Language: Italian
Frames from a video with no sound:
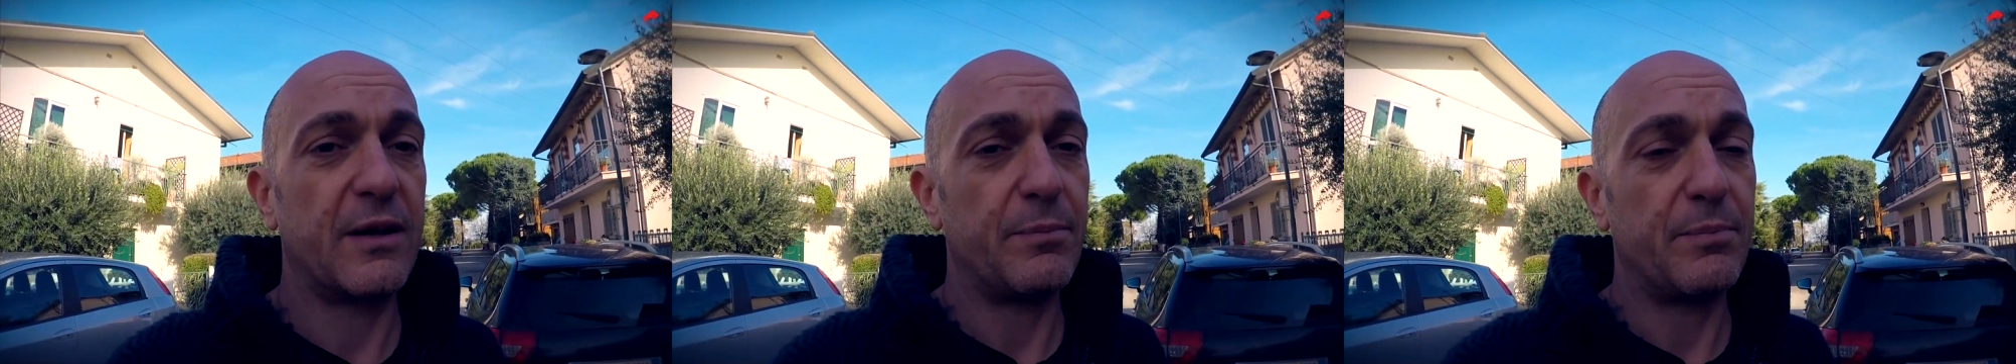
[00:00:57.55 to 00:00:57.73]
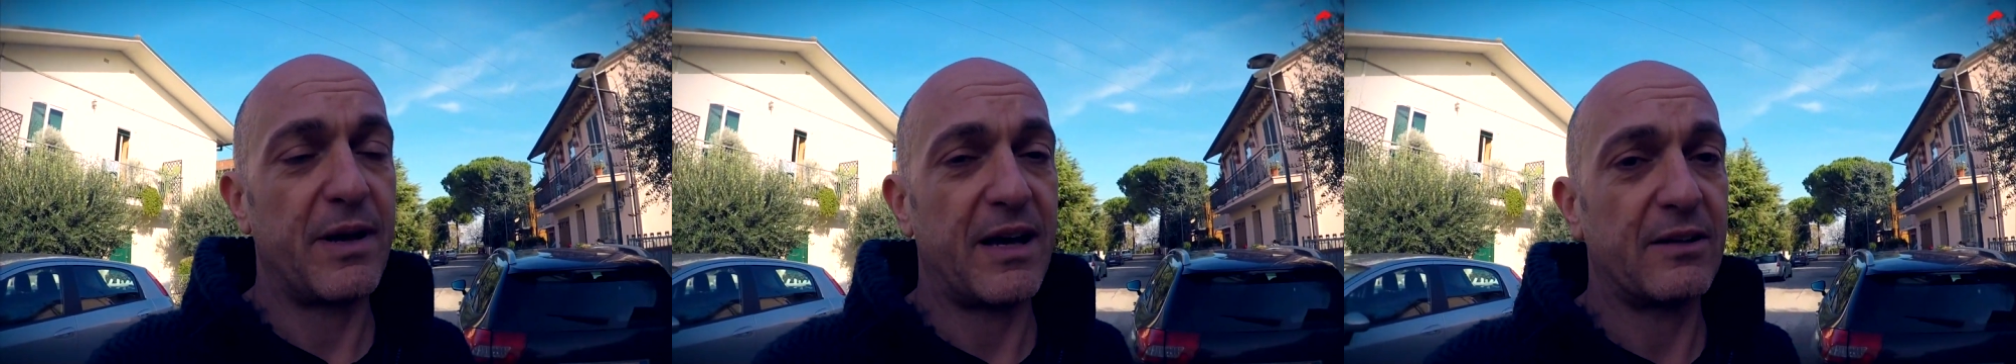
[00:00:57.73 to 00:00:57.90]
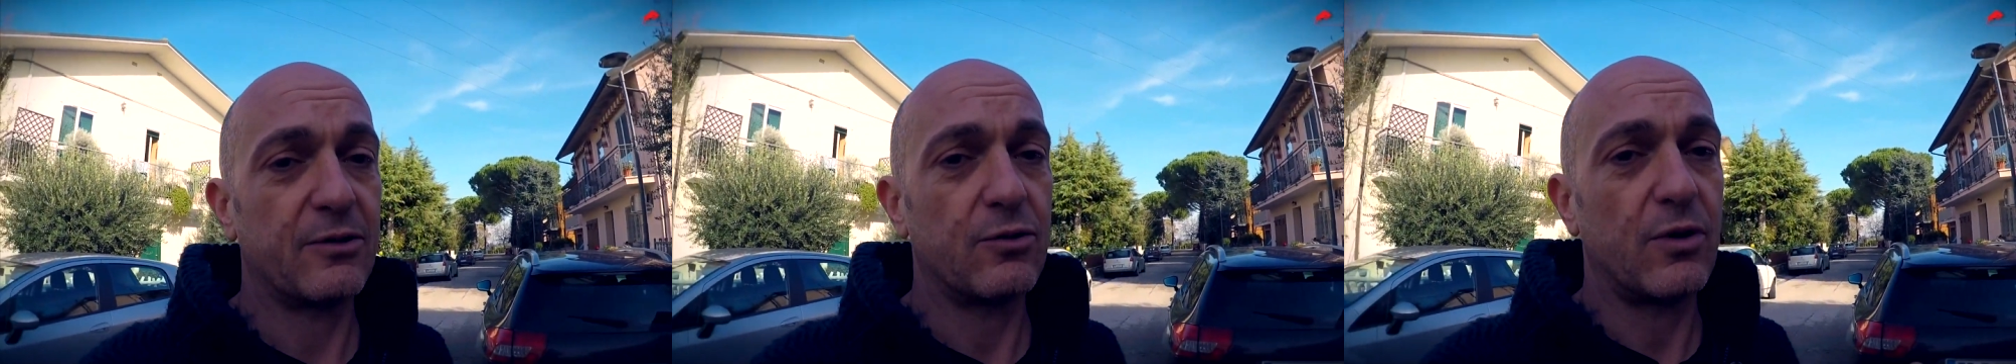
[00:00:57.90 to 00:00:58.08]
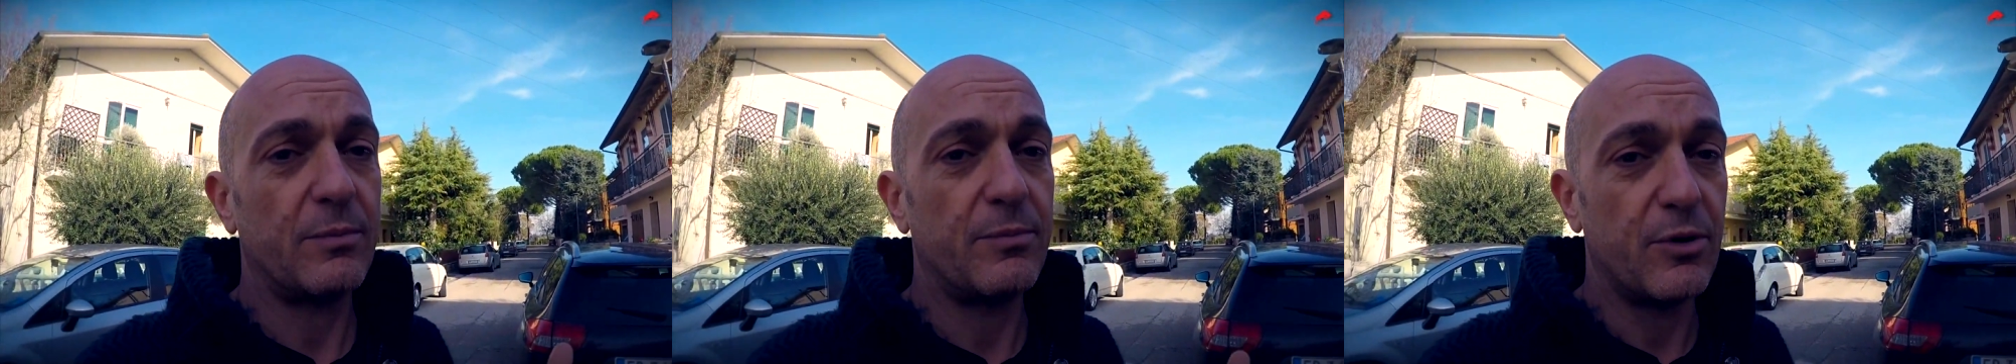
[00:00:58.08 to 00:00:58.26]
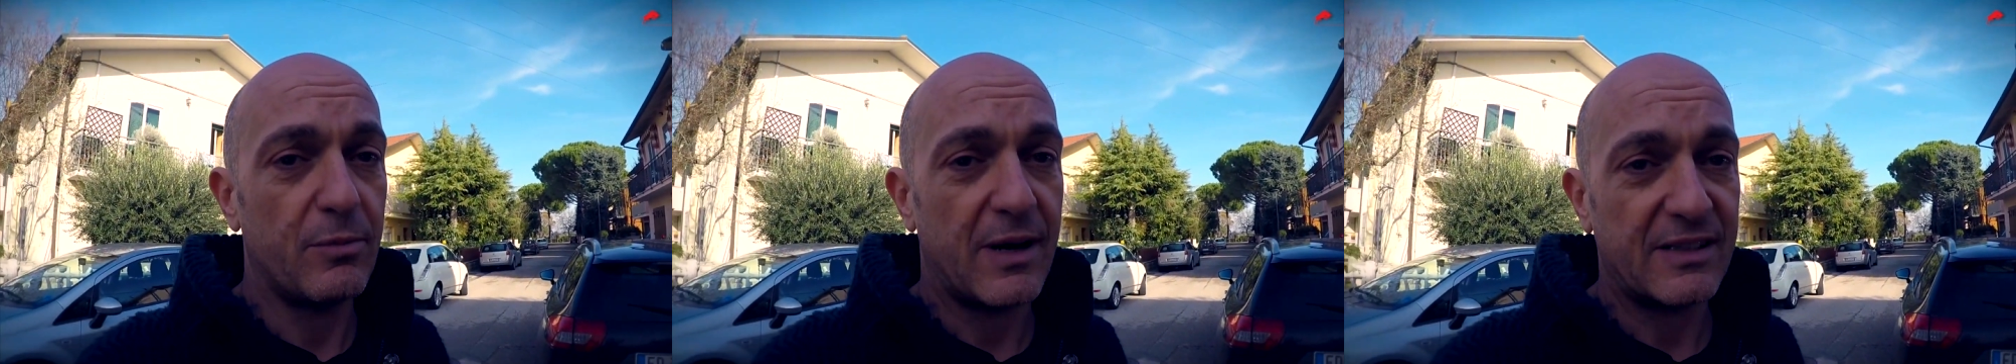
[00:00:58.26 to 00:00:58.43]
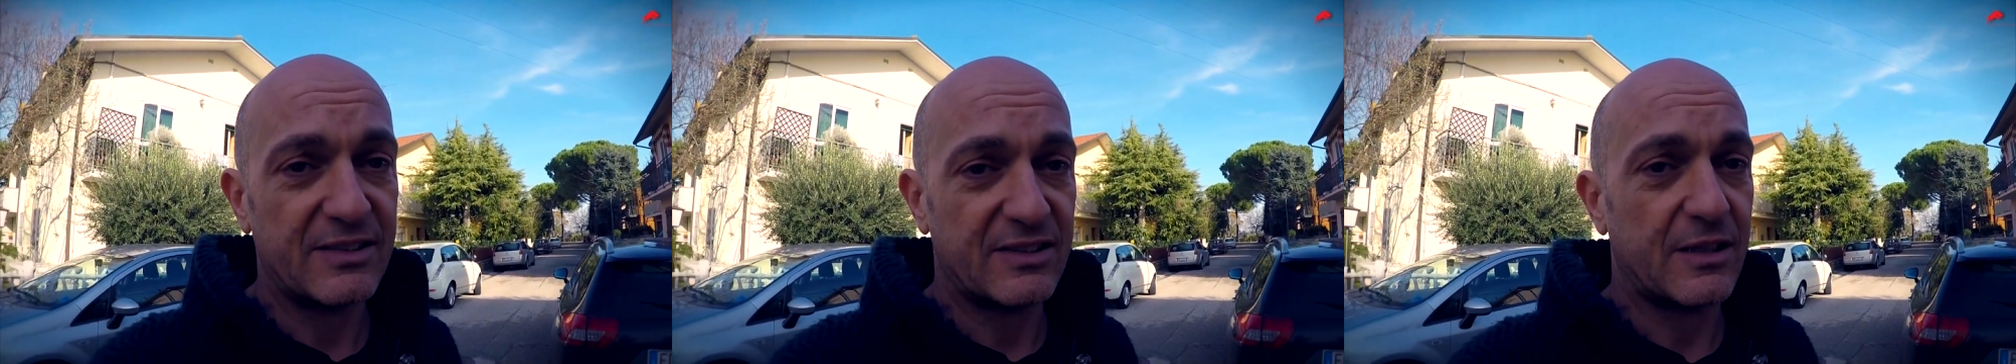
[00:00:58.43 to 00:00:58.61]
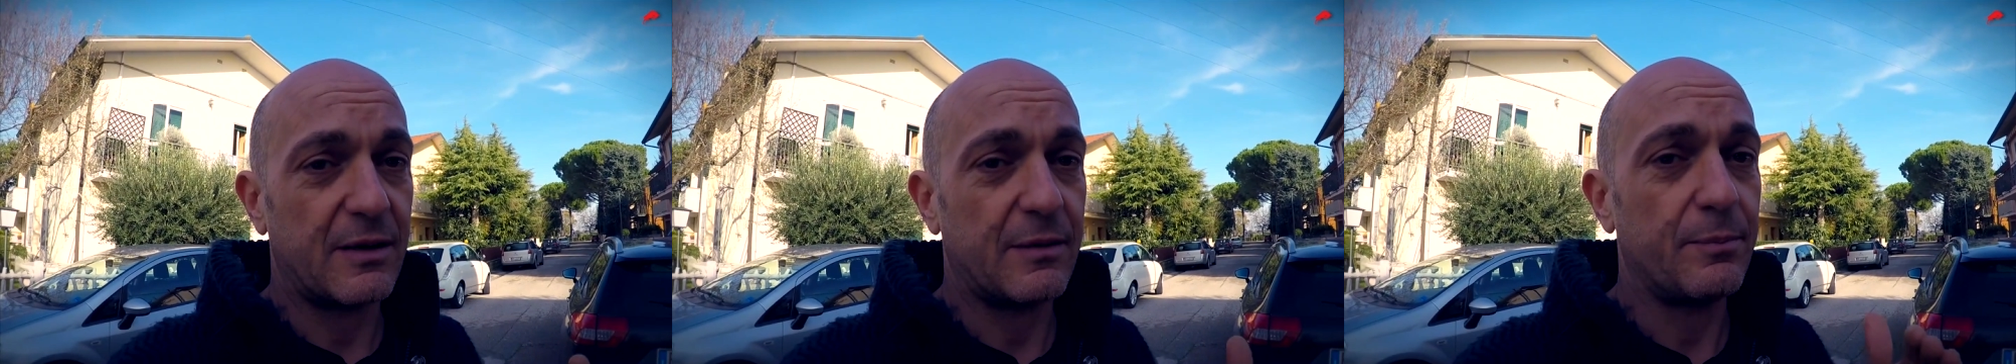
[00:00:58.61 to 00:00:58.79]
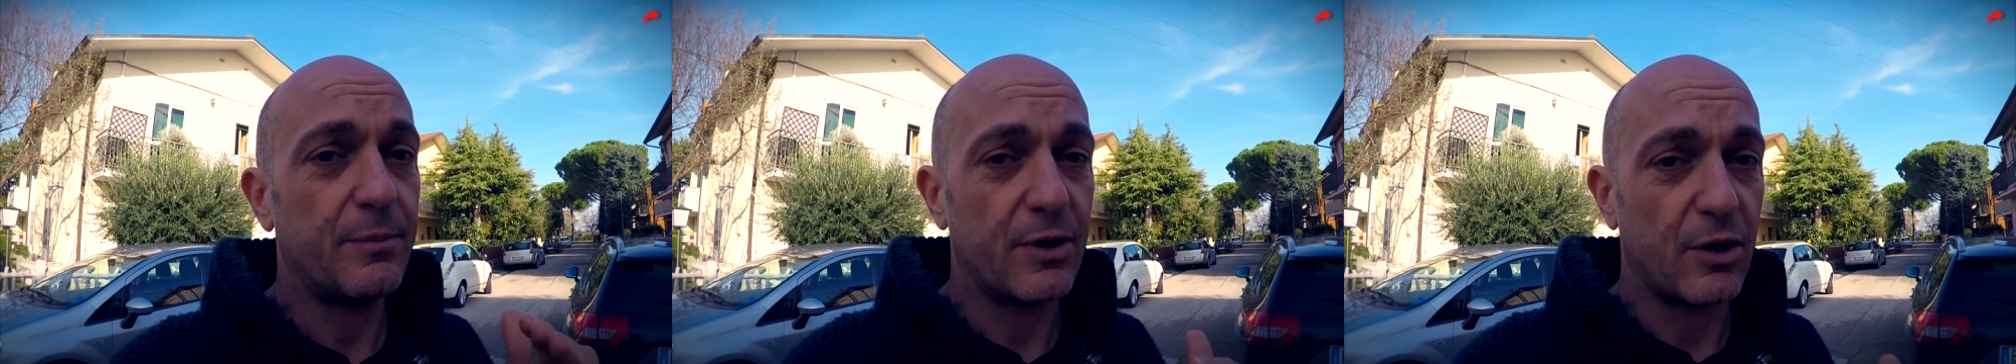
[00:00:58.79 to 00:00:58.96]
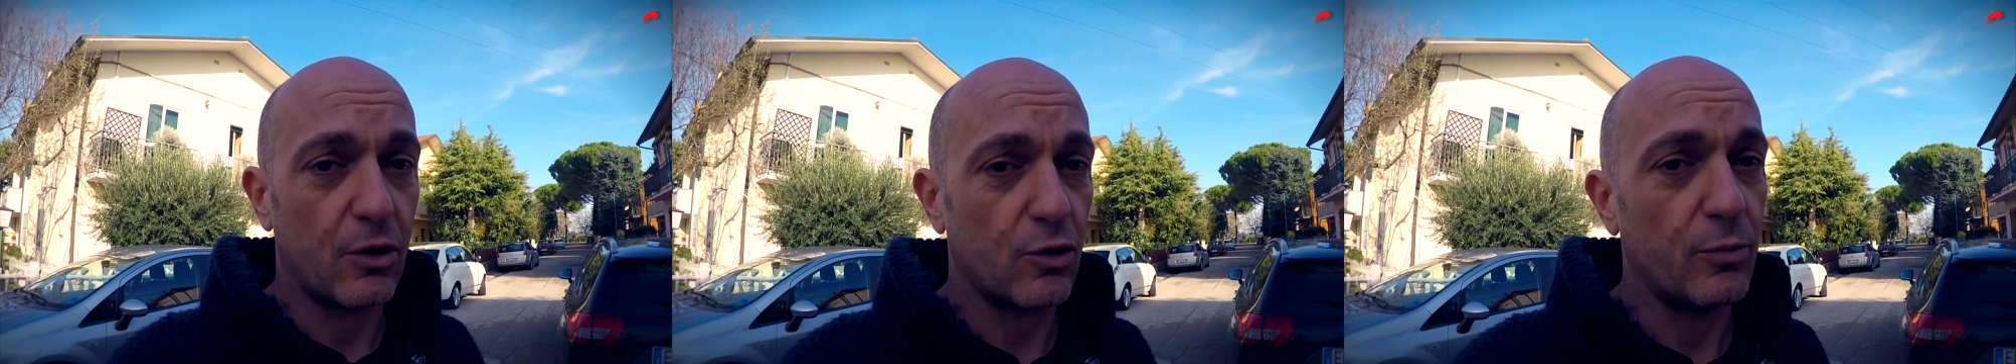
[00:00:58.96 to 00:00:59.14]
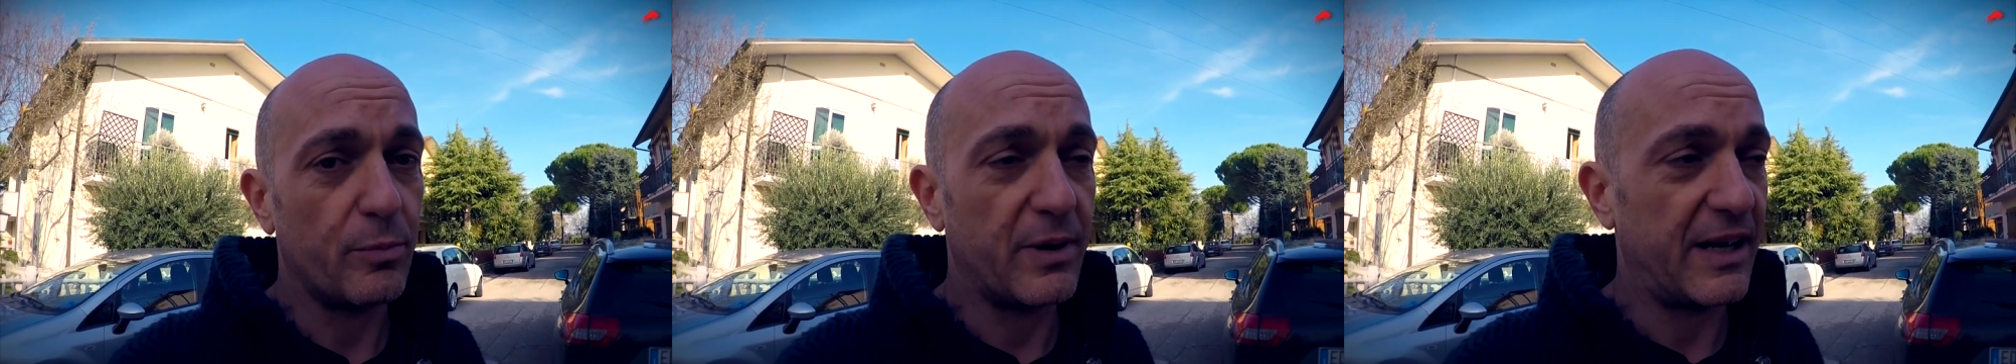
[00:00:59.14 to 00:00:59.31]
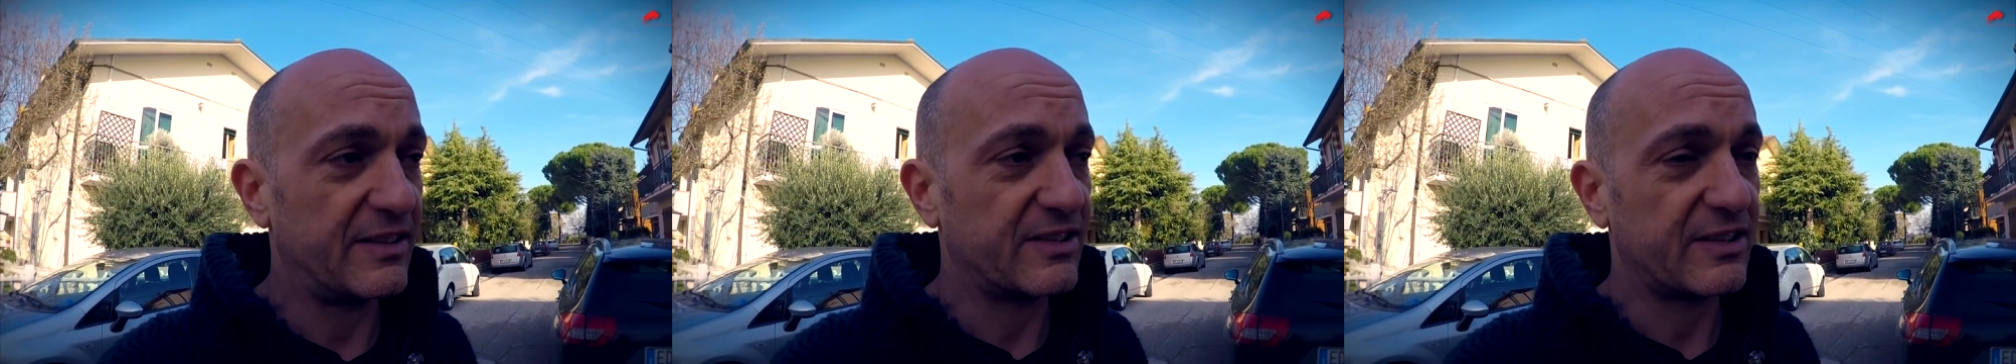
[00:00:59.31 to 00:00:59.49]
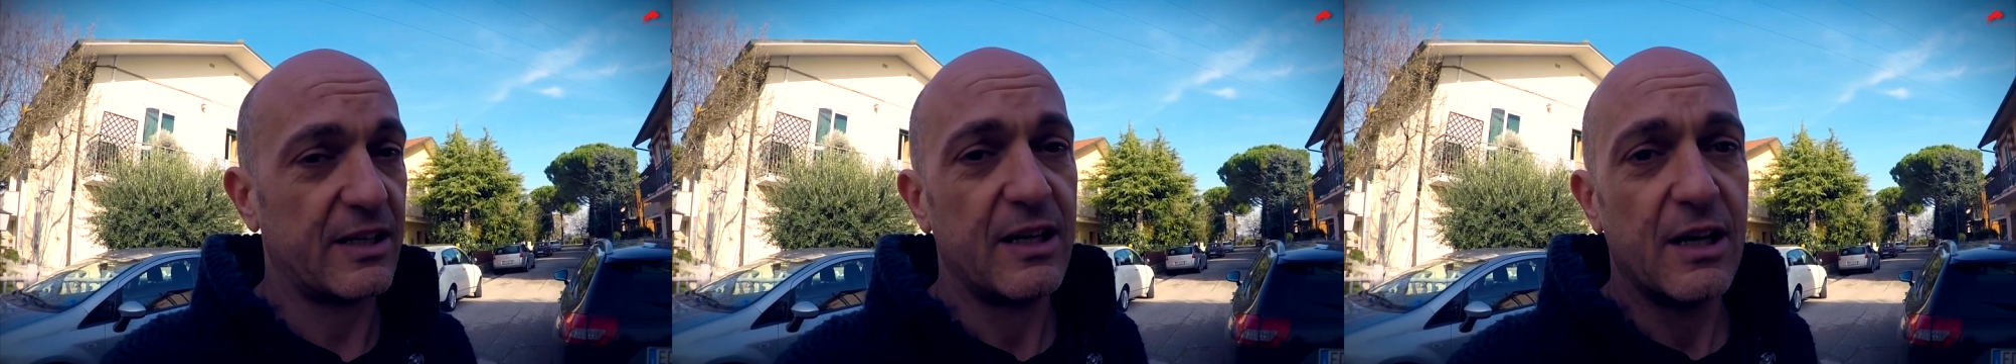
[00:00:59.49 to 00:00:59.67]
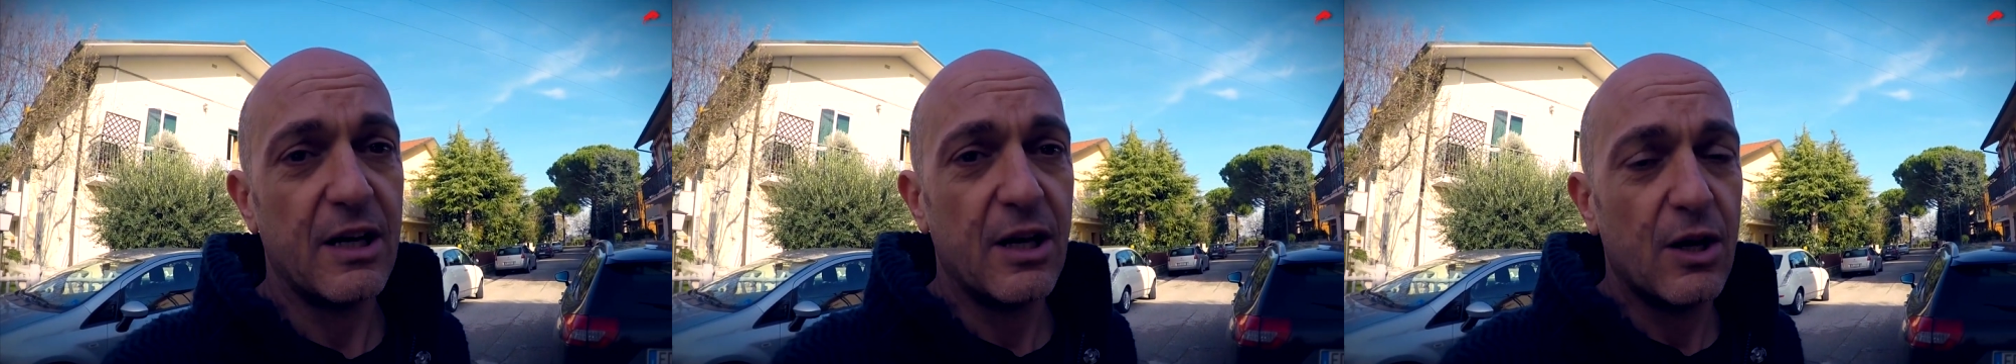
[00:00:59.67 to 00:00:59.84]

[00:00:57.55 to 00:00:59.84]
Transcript: impianto a biomassa però complessa